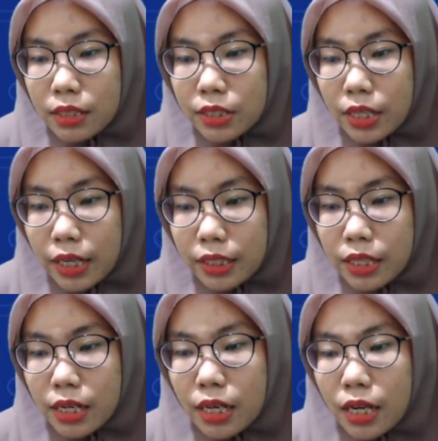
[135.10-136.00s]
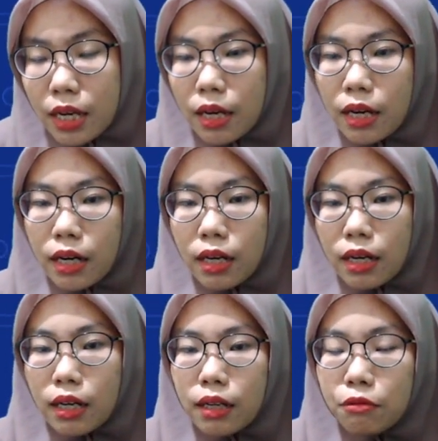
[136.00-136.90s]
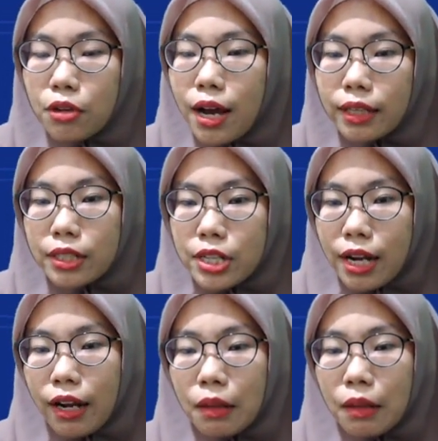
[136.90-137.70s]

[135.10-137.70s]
Jadi, uh, udah nggak ada cara